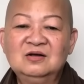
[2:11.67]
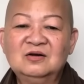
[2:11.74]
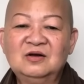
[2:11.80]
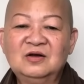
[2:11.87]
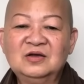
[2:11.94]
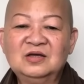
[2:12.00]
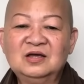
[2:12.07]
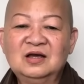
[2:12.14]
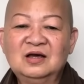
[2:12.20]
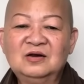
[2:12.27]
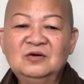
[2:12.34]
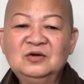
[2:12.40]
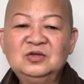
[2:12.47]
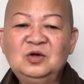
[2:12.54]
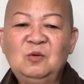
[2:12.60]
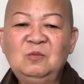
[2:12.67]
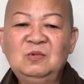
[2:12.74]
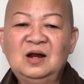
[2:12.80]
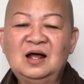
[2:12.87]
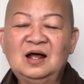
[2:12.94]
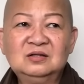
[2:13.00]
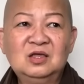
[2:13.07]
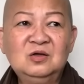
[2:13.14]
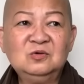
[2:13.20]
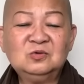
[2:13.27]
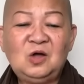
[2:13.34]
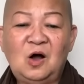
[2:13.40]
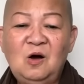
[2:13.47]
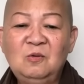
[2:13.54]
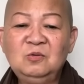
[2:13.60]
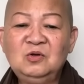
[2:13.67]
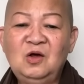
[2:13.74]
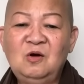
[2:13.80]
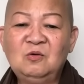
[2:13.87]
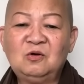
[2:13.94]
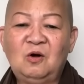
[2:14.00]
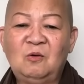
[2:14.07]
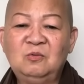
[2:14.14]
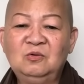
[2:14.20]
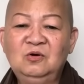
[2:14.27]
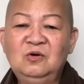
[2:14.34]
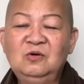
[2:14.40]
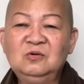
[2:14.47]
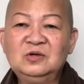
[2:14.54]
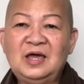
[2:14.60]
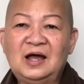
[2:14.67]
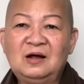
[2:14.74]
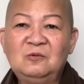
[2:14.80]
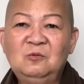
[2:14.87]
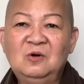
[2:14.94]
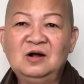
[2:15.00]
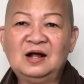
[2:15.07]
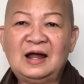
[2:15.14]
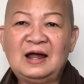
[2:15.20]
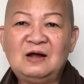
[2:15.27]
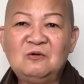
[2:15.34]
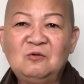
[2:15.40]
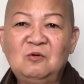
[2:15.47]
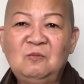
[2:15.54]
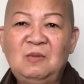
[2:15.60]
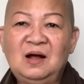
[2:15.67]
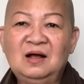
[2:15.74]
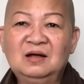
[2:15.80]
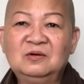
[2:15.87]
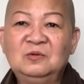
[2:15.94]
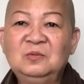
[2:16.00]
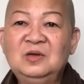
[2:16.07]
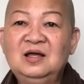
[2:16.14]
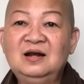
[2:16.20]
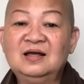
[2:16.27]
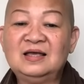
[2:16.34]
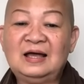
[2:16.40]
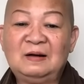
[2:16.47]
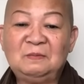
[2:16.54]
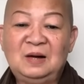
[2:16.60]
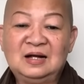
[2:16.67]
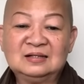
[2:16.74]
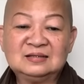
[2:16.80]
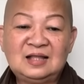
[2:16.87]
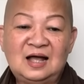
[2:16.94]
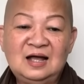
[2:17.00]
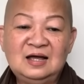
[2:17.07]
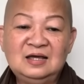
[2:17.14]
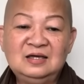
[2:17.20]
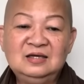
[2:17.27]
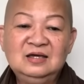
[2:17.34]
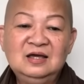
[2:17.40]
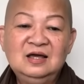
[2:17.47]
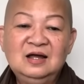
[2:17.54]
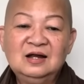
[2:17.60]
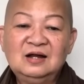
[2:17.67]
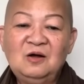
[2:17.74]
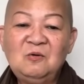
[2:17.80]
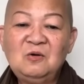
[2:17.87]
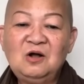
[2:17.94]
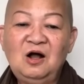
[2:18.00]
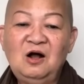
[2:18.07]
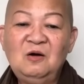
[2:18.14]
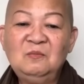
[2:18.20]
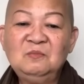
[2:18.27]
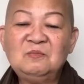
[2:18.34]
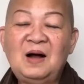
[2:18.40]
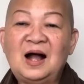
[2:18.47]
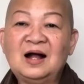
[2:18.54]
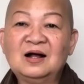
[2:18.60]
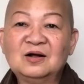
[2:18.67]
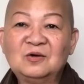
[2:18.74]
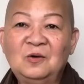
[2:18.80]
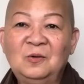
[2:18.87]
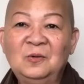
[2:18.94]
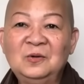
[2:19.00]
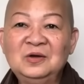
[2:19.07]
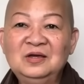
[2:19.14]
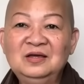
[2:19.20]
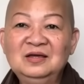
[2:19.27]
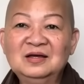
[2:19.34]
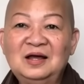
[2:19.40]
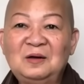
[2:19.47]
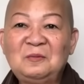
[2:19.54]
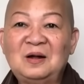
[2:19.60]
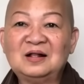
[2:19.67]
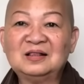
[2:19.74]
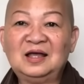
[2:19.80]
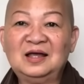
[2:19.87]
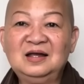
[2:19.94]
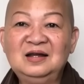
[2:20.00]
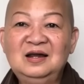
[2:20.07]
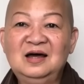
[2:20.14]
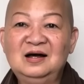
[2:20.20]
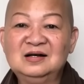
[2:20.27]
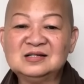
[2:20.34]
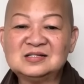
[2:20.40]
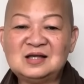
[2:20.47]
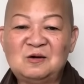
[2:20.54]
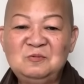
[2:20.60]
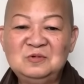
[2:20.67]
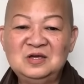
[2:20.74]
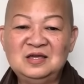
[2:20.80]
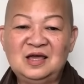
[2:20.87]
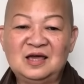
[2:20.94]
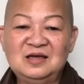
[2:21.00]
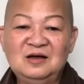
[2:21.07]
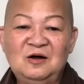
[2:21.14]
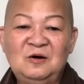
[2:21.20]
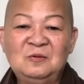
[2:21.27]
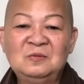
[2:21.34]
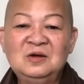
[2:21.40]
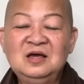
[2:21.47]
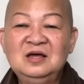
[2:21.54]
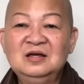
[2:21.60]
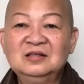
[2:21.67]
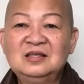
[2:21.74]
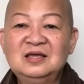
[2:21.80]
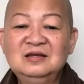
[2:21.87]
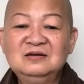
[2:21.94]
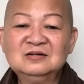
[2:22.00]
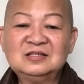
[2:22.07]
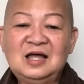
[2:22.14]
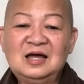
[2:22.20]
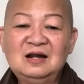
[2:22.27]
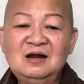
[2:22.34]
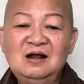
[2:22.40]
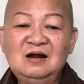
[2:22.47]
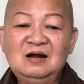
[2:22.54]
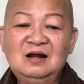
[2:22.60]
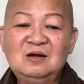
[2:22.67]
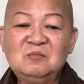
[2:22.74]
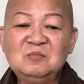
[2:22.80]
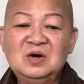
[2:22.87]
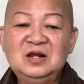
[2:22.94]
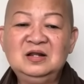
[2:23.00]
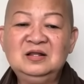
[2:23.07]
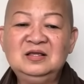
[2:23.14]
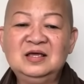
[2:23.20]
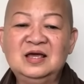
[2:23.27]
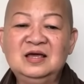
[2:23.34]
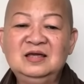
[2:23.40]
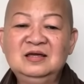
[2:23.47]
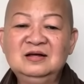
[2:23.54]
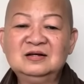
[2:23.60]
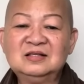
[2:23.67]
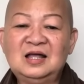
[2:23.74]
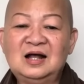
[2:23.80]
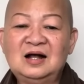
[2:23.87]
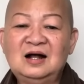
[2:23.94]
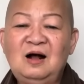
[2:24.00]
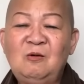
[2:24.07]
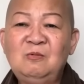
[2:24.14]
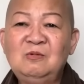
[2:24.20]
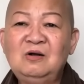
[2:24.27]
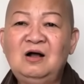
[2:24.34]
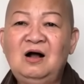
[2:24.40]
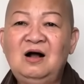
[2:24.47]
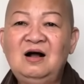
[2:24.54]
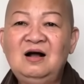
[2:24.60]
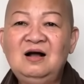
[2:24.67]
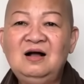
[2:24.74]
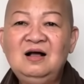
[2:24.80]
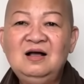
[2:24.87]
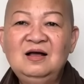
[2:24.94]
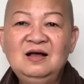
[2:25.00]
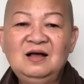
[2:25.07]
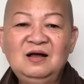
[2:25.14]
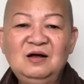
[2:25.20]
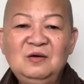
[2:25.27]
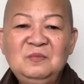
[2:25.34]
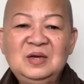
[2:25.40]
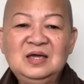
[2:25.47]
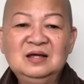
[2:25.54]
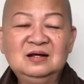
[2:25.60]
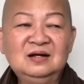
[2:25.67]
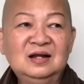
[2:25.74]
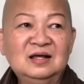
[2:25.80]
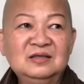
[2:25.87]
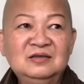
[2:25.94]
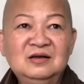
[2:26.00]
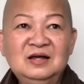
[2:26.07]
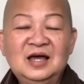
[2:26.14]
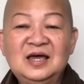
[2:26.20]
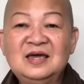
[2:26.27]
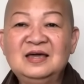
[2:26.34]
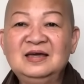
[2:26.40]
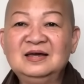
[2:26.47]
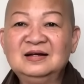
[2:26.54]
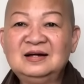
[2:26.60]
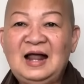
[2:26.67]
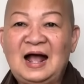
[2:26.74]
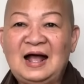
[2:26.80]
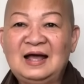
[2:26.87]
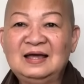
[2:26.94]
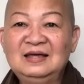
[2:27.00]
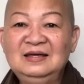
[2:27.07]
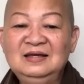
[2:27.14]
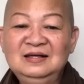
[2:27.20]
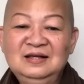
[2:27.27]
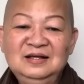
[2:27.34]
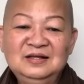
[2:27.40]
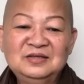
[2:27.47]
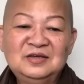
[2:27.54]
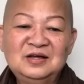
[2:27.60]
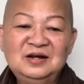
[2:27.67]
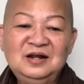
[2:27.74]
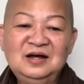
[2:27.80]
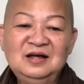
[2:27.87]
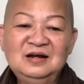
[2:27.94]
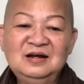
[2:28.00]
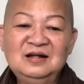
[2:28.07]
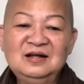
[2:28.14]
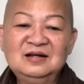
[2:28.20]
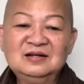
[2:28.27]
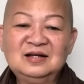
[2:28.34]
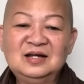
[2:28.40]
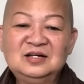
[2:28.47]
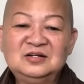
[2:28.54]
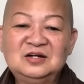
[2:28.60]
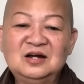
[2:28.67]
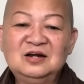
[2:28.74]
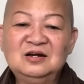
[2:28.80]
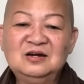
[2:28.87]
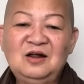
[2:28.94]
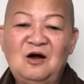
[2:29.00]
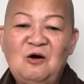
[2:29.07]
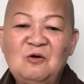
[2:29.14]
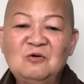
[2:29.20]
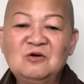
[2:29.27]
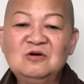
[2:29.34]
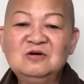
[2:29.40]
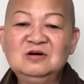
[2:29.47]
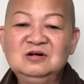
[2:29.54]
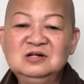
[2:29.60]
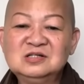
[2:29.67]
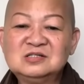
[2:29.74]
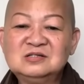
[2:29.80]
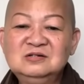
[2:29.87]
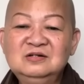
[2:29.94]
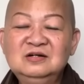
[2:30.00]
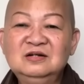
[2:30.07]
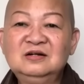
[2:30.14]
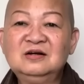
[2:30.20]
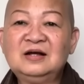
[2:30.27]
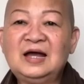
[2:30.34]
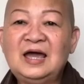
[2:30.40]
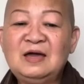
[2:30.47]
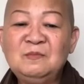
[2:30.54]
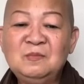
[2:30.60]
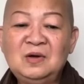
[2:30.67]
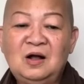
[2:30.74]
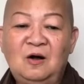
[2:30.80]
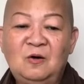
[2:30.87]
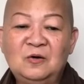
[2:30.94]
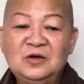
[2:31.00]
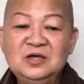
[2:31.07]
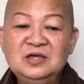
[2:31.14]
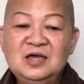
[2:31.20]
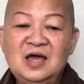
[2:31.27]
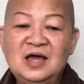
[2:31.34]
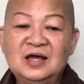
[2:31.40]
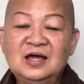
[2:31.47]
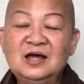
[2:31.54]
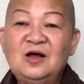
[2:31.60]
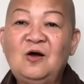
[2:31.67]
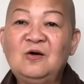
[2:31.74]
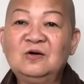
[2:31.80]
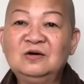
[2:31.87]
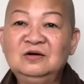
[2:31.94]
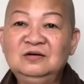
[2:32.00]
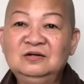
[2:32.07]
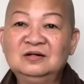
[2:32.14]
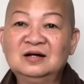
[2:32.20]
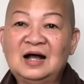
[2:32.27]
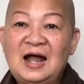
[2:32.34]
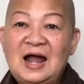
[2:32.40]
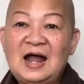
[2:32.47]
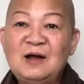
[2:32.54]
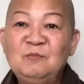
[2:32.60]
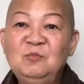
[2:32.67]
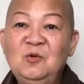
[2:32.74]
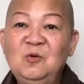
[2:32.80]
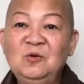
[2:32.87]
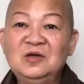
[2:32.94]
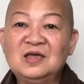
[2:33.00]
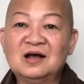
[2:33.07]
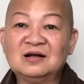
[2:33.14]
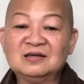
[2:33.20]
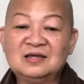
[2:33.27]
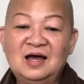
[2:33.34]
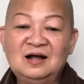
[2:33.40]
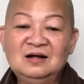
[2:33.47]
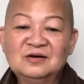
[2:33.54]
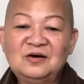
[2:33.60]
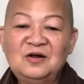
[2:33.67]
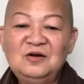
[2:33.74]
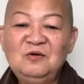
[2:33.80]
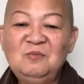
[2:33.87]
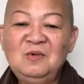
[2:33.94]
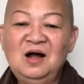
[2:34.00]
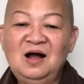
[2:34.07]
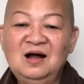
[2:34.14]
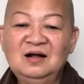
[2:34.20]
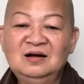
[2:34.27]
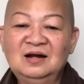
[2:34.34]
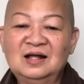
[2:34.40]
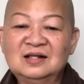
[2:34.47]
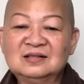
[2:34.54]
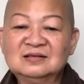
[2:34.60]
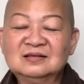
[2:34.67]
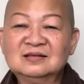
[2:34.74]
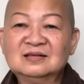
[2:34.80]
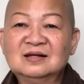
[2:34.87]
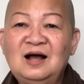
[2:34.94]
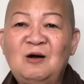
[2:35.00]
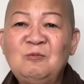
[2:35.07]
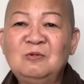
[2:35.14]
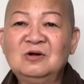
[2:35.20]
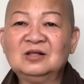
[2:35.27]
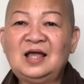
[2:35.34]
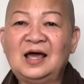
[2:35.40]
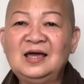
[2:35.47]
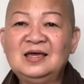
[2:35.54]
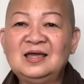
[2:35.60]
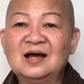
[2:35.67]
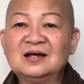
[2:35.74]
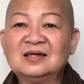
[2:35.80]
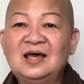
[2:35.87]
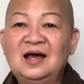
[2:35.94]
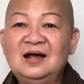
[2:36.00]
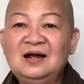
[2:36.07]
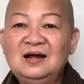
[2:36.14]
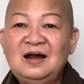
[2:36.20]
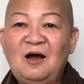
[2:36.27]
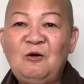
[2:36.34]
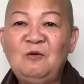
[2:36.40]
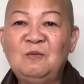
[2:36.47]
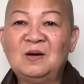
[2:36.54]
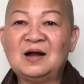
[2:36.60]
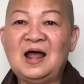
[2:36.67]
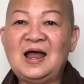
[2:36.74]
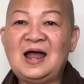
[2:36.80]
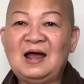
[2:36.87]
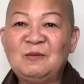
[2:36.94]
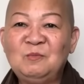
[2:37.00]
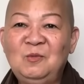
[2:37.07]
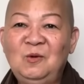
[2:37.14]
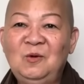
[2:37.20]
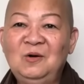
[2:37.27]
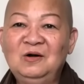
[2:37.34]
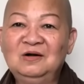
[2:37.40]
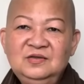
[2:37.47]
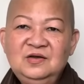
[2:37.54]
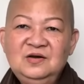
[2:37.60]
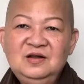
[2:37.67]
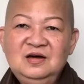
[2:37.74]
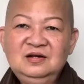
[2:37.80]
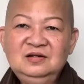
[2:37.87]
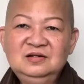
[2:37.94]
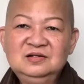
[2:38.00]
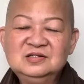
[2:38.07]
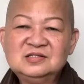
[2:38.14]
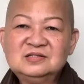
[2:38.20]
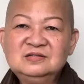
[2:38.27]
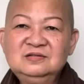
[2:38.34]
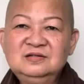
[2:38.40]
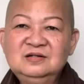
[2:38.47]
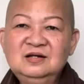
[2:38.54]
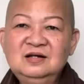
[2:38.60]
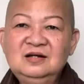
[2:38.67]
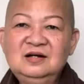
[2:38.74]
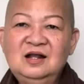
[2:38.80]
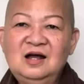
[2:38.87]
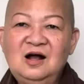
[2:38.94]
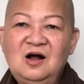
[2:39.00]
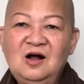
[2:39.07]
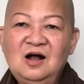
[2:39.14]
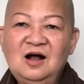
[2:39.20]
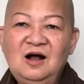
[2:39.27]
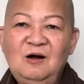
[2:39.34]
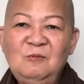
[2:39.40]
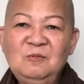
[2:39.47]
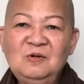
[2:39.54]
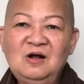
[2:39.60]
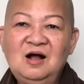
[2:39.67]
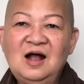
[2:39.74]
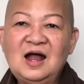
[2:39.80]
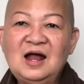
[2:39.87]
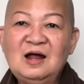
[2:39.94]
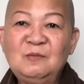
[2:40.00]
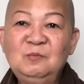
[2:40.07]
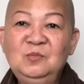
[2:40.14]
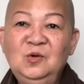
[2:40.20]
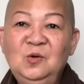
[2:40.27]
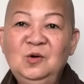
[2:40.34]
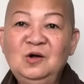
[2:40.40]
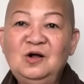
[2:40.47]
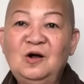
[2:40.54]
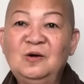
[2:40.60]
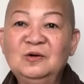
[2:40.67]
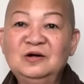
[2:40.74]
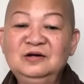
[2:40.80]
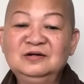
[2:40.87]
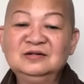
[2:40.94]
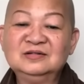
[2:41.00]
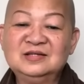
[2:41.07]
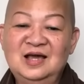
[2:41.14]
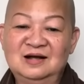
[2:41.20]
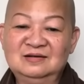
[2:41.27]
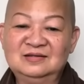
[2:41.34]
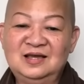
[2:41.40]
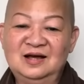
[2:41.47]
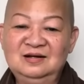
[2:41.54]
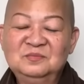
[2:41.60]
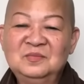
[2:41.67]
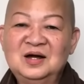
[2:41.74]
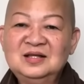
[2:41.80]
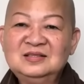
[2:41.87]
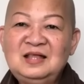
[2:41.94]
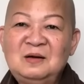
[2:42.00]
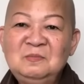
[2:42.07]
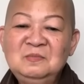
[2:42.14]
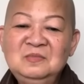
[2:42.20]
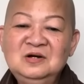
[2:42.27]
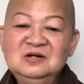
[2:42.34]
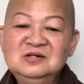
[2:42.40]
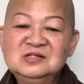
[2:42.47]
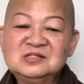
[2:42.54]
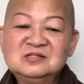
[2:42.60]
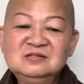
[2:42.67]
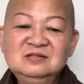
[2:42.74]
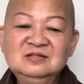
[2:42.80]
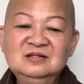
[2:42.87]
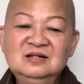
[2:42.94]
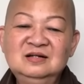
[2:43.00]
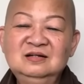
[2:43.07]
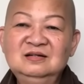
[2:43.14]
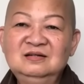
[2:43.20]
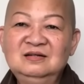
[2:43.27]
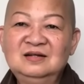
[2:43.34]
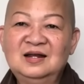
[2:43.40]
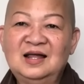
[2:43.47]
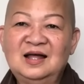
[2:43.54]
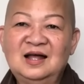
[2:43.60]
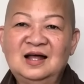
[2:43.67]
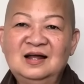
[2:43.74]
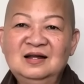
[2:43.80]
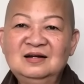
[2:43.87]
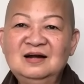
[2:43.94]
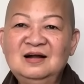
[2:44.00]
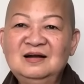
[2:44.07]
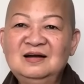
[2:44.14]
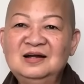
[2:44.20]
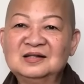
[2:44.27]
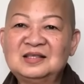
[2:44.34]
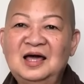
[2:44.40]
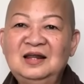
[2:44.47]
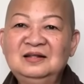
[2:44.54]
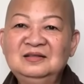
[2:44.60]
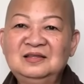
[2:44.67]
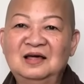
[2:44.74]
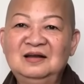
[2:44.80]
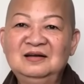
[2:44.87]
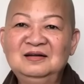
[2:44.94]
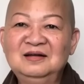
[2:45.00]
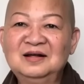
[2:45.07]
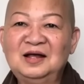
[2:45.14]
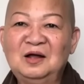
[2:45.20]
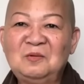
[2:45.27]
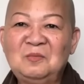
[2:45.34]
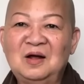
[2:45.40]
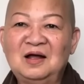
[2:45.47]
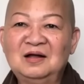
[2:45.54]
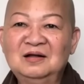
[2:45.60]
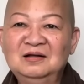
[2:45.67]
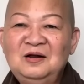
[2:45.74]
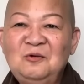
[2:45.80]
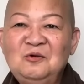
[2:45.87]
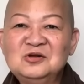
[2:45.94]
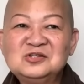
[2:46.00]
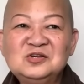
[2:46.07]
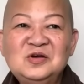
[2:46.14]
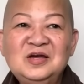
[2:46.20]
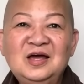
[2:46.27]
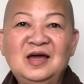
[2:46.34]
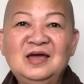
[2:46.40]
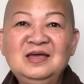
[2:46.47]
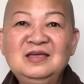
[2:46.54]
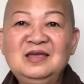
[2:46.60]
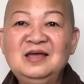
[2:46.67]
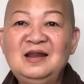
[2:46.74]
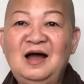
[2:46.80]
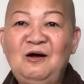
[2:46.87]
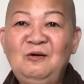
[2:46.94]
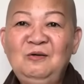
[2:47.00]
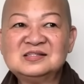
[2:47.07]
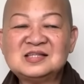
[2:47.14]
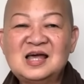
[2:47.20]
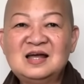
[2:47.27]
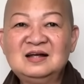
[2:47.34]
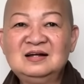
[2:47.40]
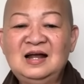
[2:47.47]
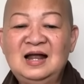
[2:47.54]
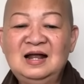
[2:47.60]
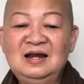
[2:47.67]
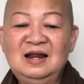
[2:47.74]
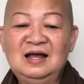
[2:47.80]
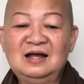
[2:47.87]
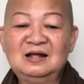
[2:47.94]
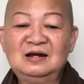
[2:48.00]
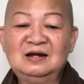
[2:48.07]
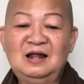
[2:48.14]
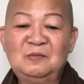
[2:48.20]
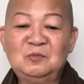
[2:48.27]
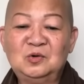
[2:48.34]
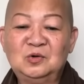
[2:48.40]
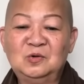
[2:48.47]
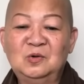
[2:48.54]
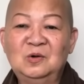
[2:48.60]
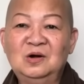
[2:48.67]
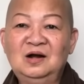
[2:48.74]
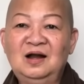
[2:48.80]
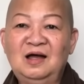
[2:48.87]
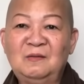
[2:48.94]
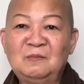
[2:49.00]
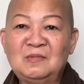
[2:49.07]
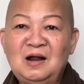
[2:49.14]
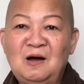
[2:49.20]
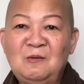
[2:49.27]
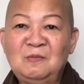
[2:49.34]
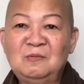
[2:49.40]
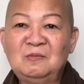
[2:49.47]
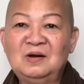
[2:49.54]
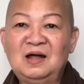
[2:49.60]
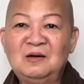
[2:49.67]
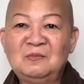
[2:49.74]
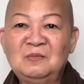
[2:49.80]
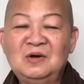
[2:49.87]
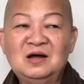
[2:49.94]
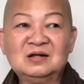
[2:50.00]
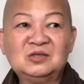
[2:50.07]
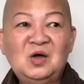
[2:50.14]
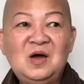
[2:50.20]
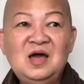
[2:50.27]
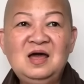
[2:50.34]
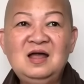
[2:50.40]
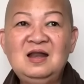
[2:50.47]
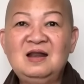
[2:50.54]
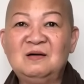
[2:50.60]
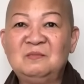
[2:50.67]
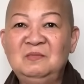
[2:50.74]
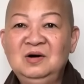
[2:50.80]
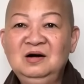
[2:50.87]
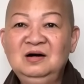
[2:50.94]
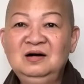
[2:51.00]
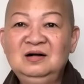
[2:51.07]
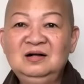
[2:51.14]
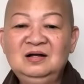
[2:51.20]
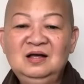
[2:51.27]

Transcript: Rồi nói chung là thiếu thốn vô cùng luôn. Giặt quần áo cũng ba cũng như là giặt bằng tay, nấu cơm bằng củi. Các bạn thấy cái đời sống như vậy không? Thì người ta rất là bình dị, người ta không có à, biết là những cái hiện đại. Cho nên á, cái trình độ của người xưa nó kém cỏi về cái con đường ham muốn vật chất. Nói đúng hơn là không có thấy vật chất ở đâu mà để ham muốn. Cho nên người xưa đó là họ không có ham muốn con đường vật chất. Bởi tâm người xưa đó là hả rất là thanh tịnh đó các bạn, đâu có suy nghĩ gì đâu. Sáng ra là làm ruộng, làm đồng, làm thuê, làm mướn.